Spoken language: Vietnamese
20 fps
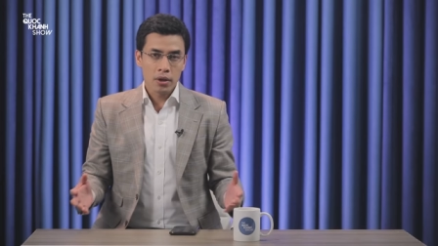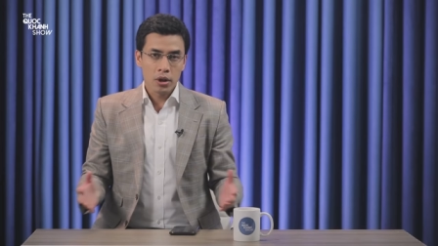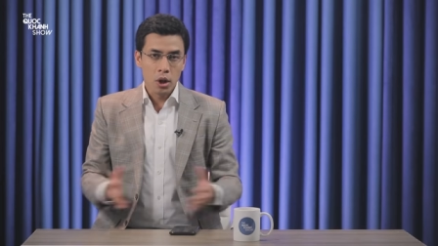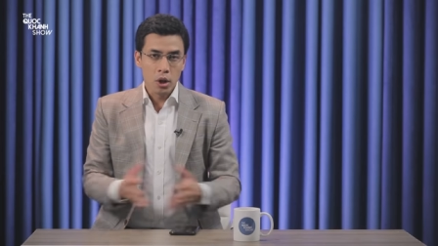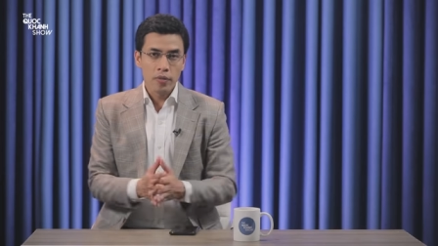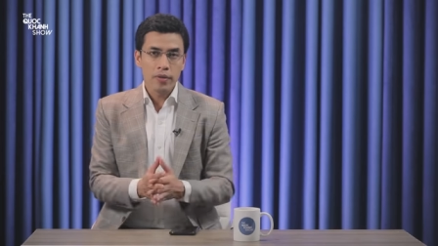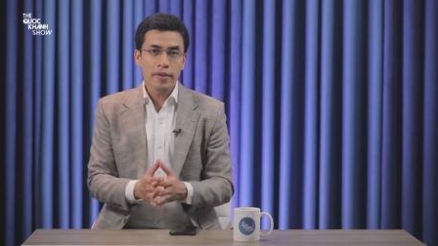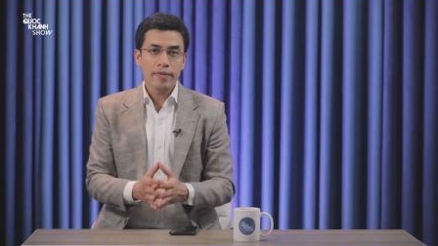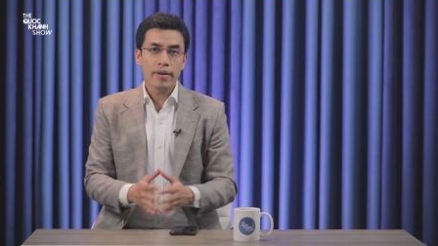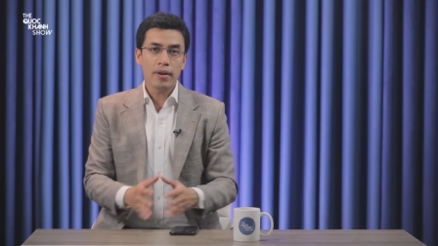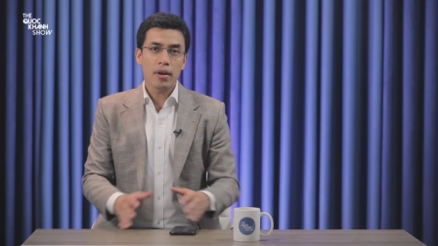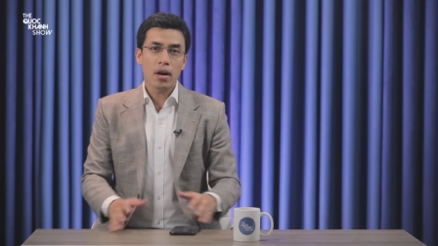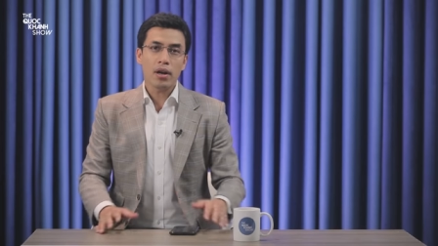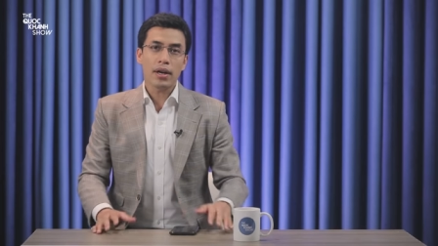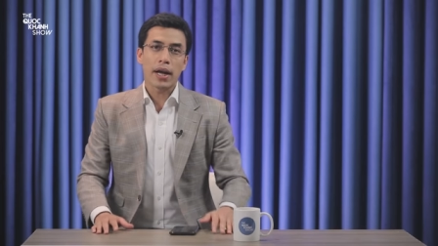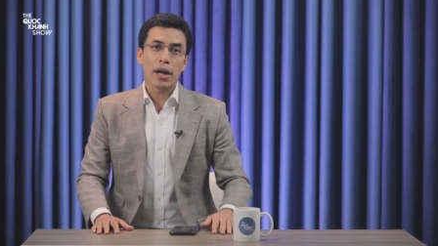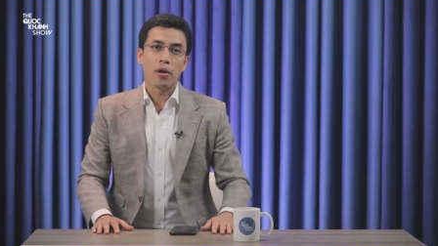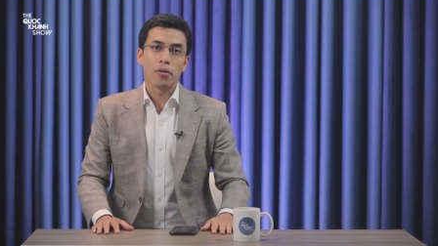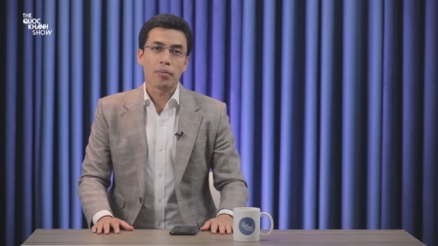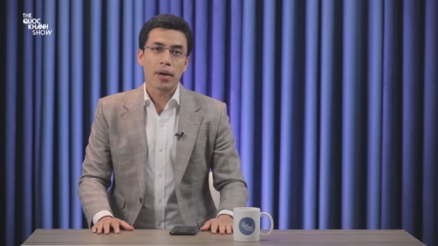Đối với vlog
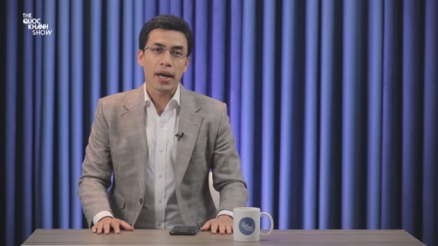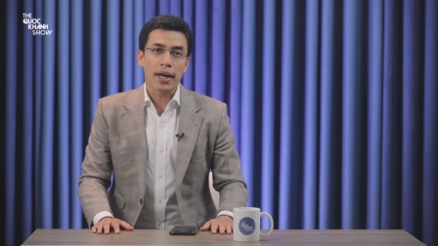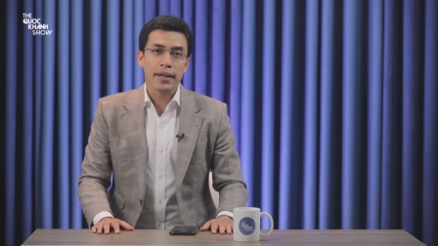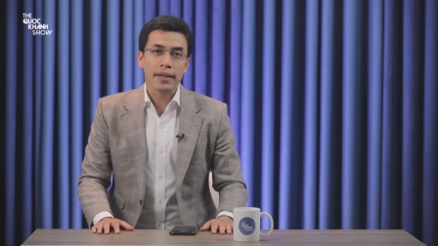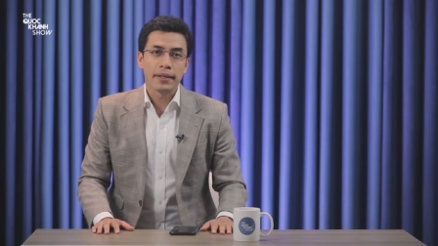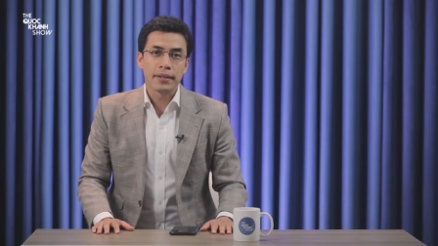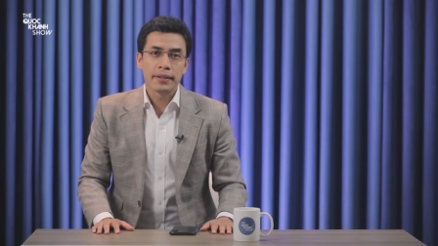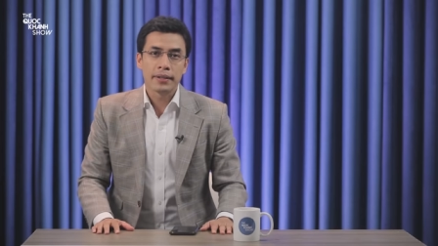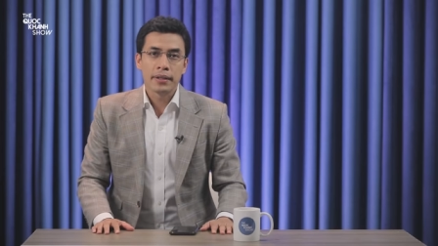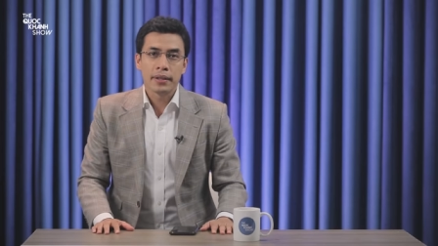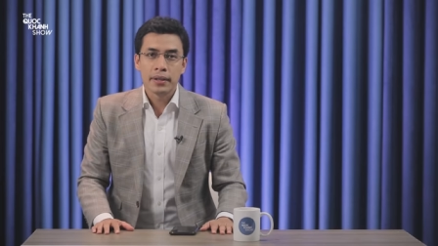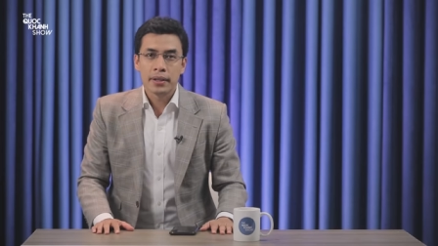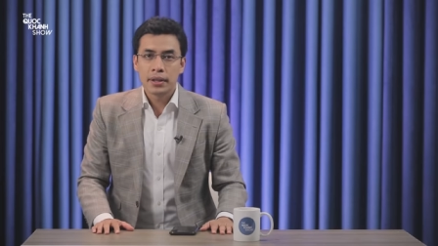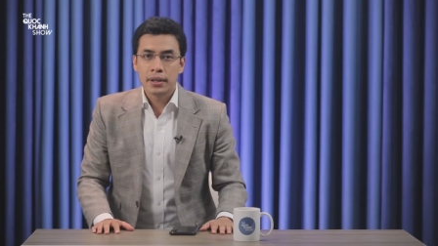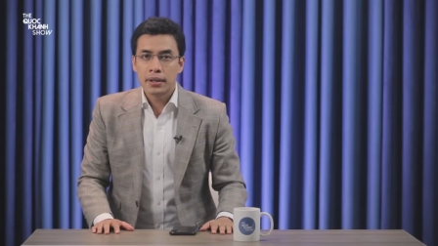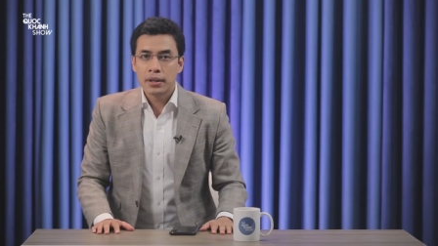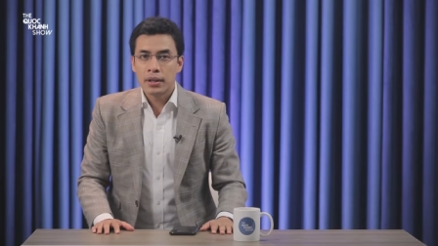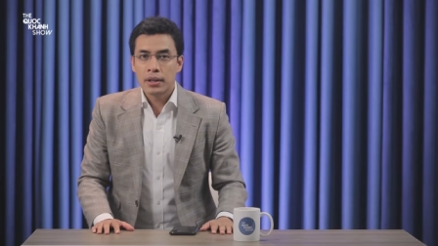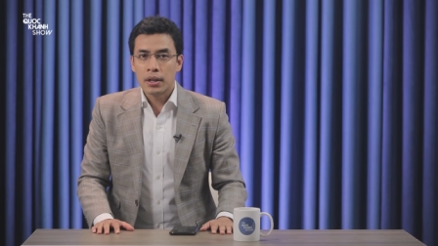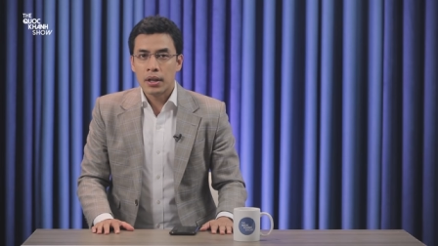ngày hôm nay,
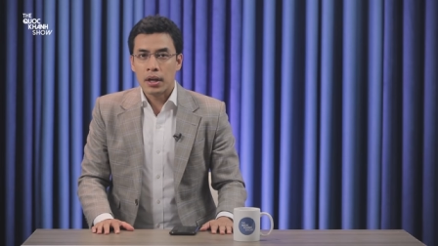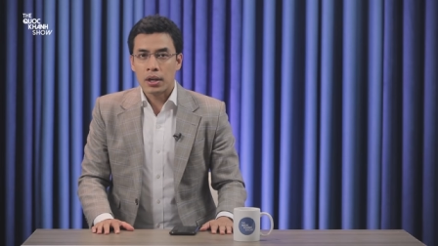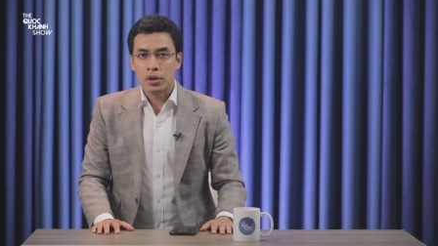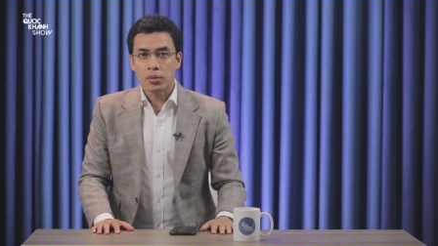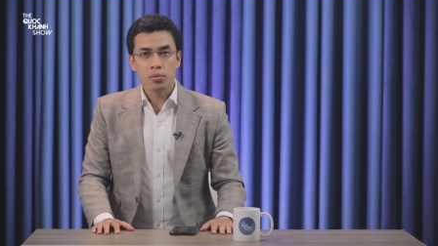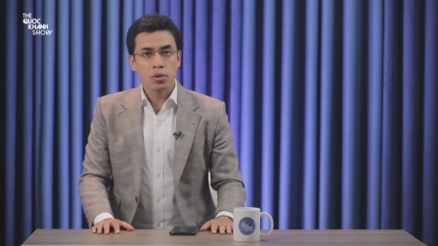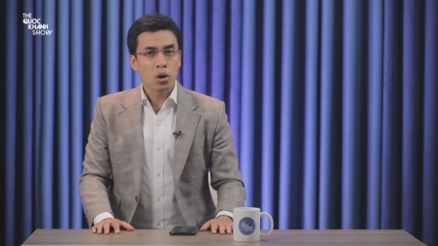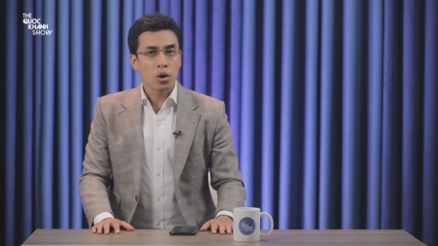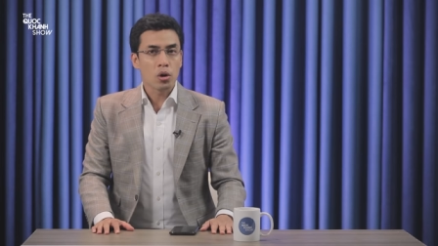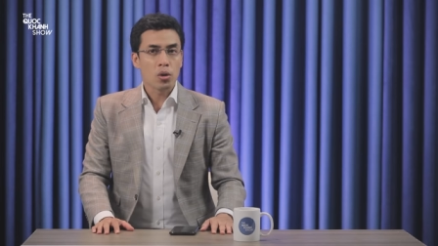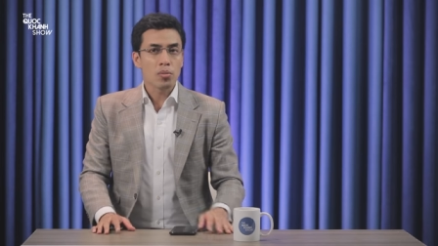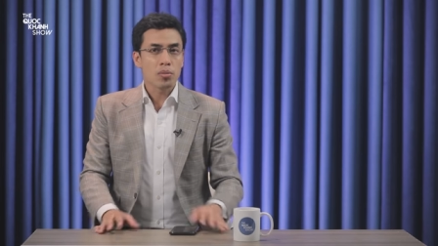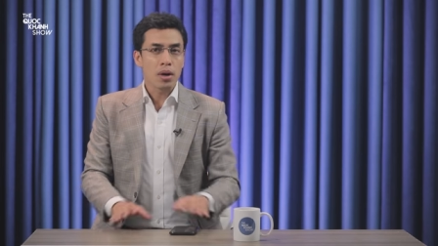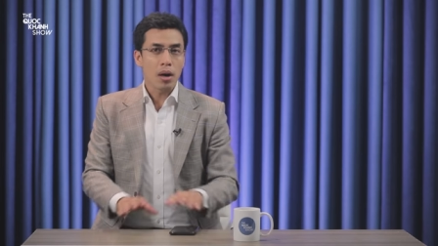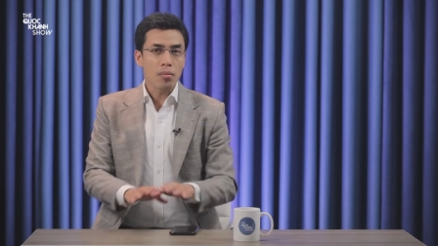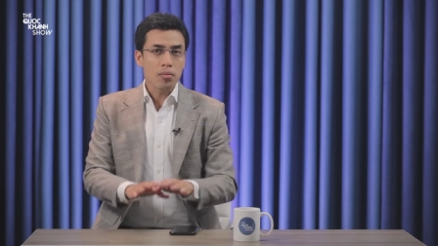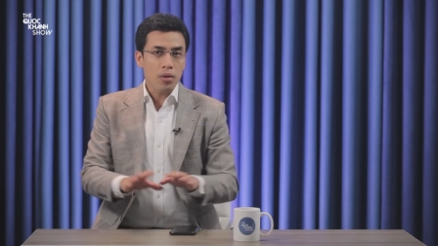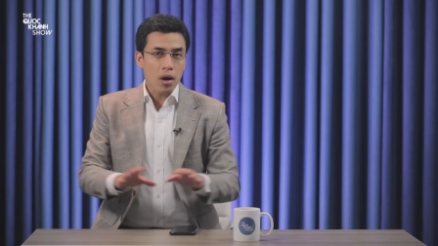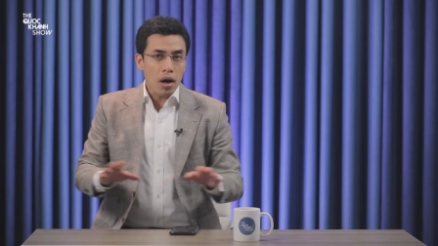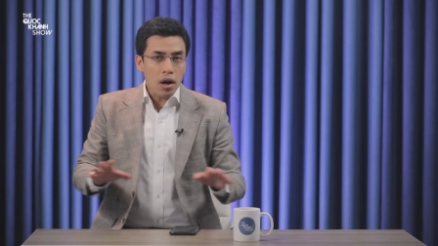chúng tôi cũng
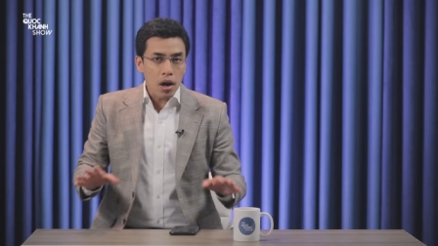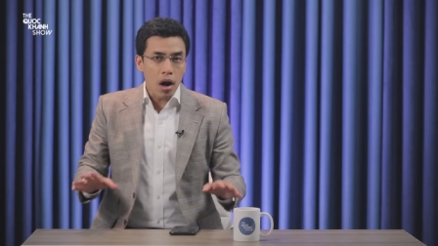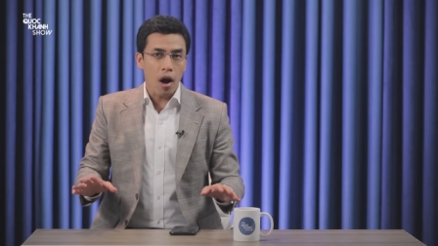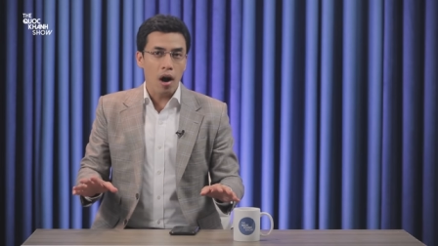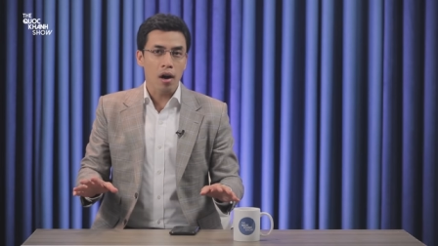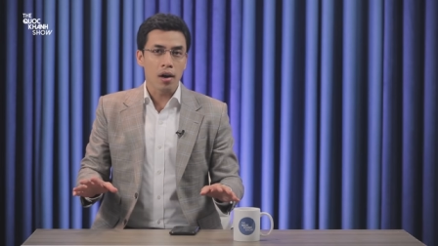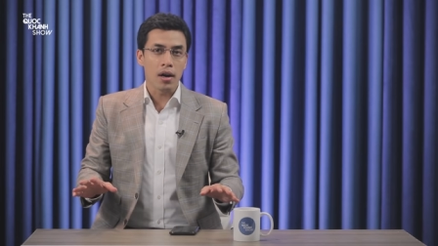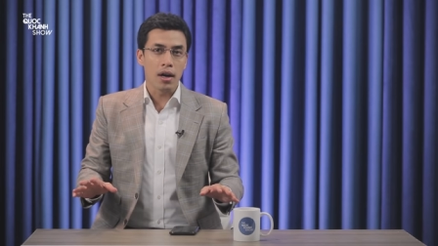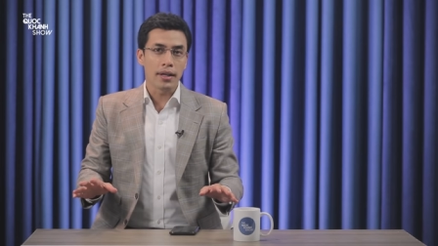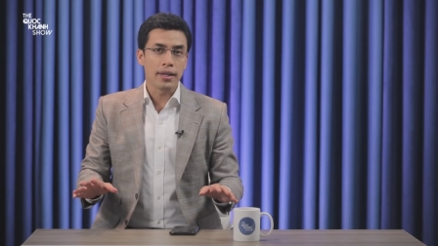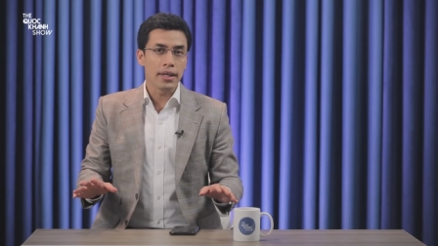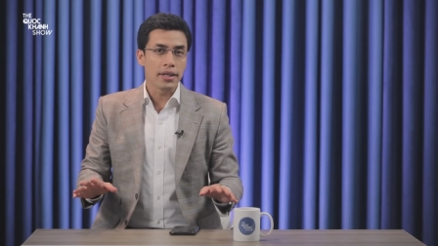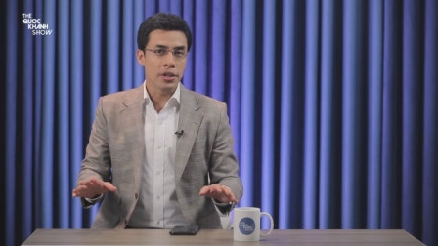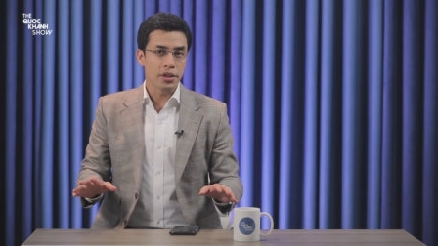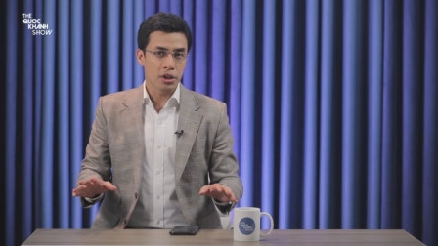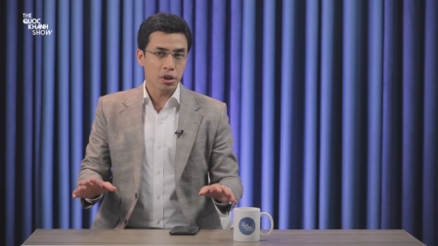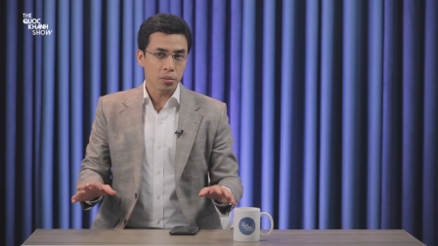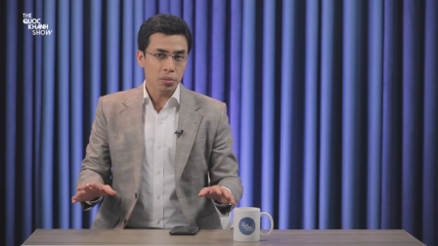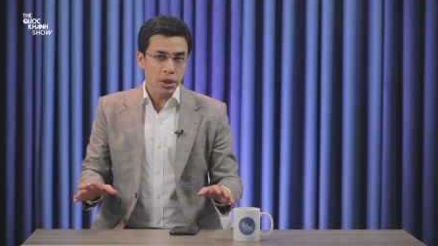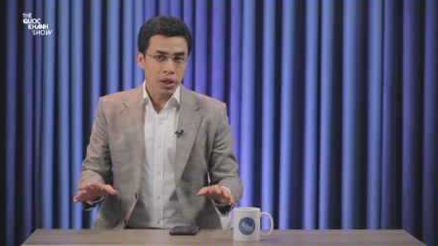không gói gọn ở thị
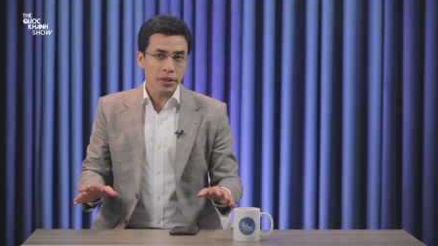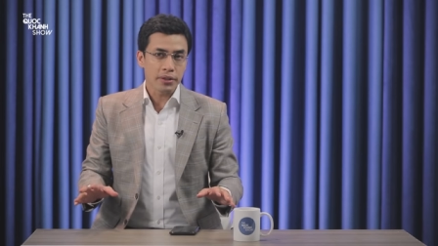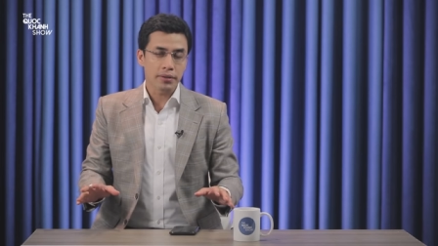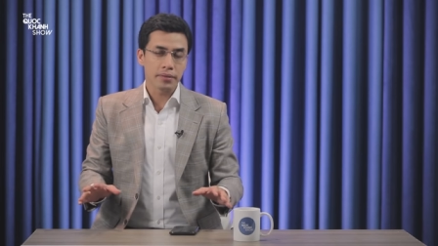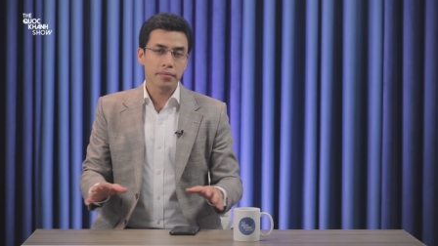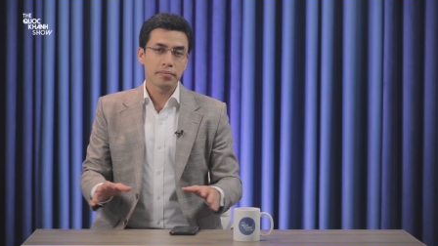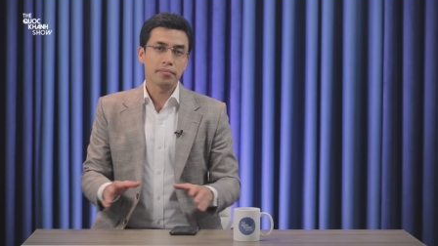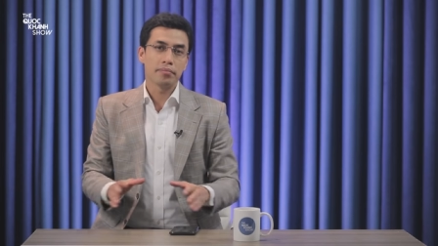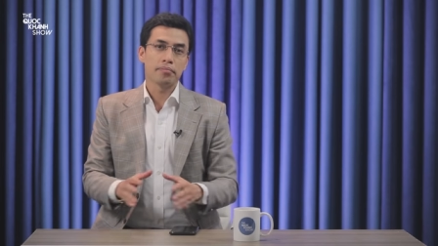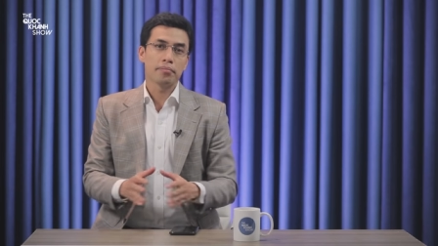trường trong nước